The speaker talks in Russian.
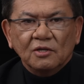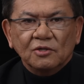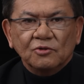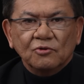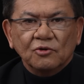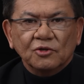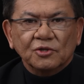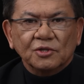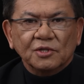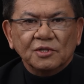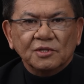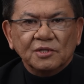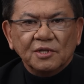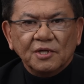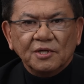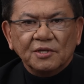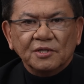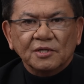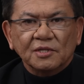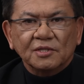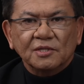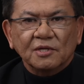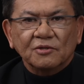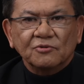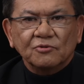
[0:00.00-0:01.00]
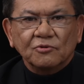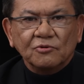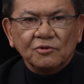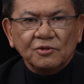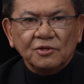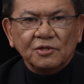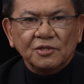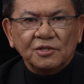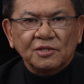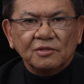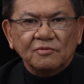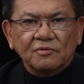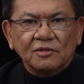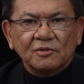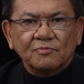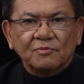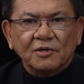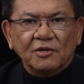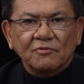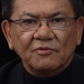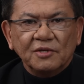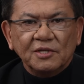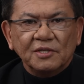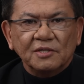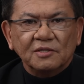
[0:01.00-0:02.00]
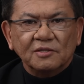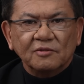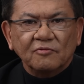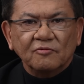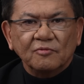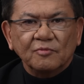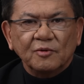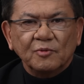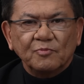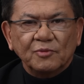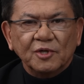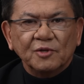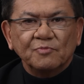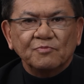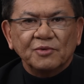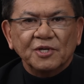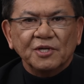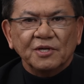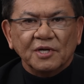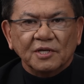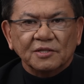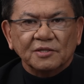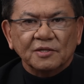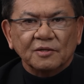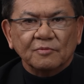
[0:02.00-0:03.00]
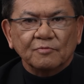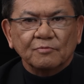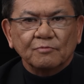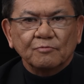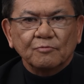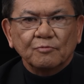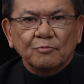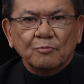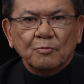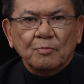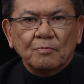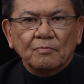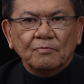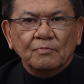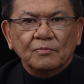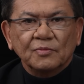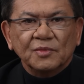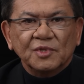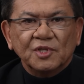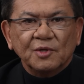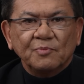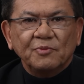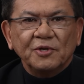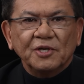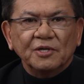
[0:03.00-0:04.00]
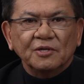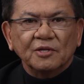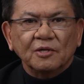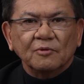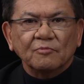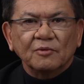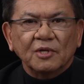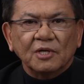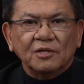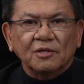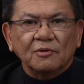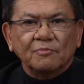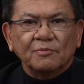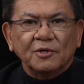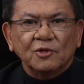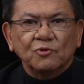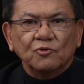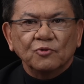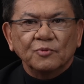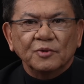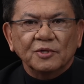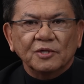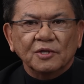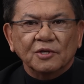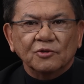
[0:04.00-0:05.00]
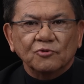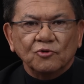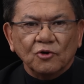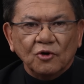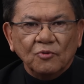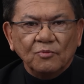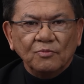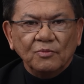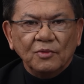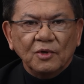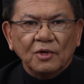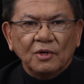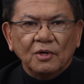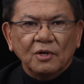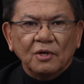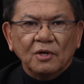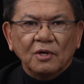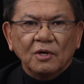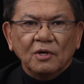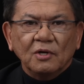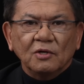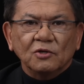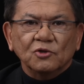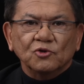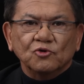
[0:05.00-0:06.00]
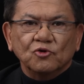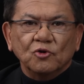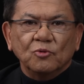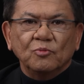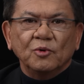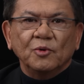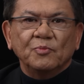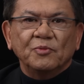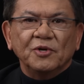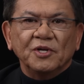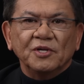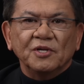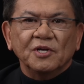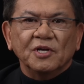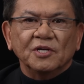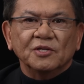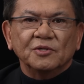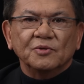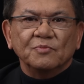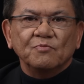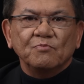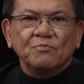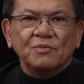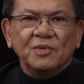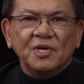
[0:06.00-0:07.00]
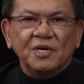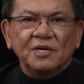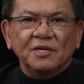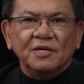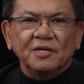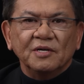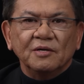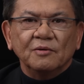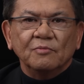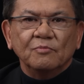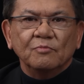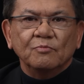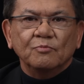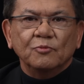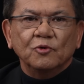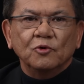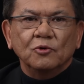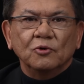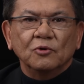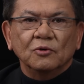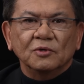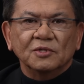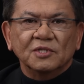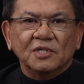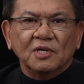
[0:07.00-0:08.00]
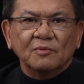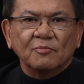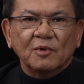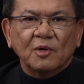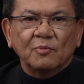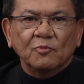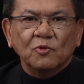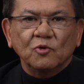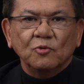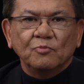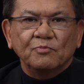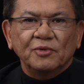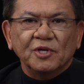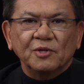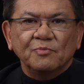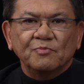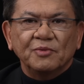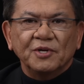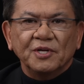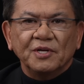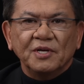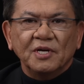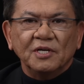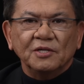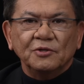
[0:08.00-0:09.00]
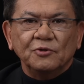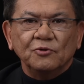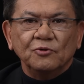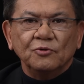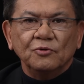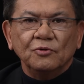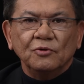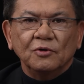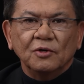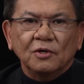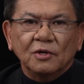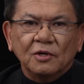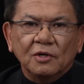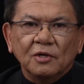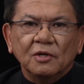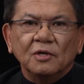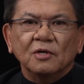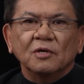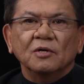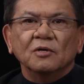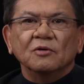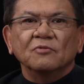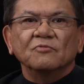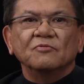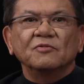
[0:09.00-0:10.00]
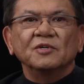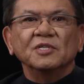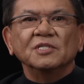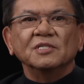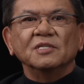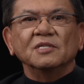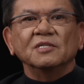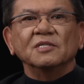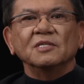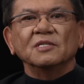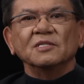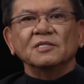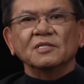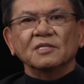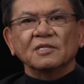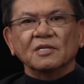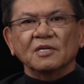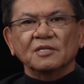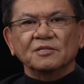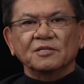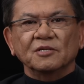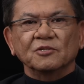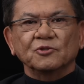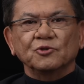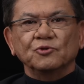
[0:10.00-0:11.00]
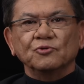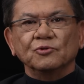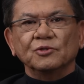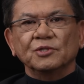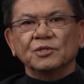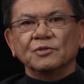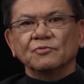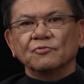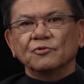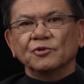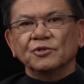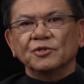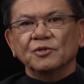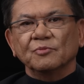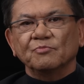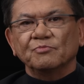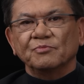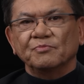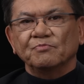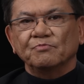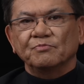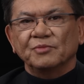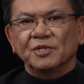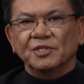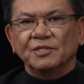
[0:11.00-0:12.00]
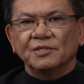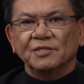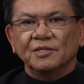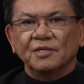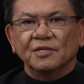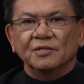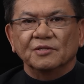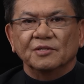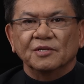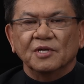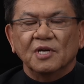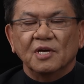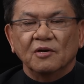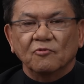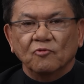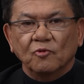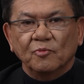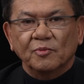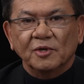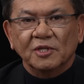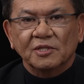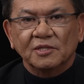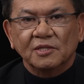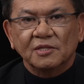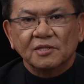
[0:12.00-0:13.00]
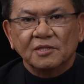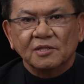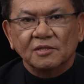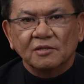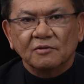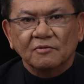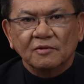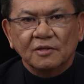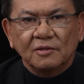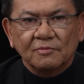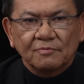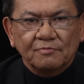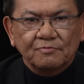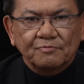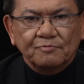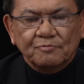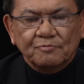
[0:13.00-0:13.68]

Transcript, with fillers: с точки зрения сотрудничества с правительством и предприятием. Теперь нам надо подумать о том, чтобы принять меры по самому предприятию, высказался на этот счет сегодня президент, я его процитировал.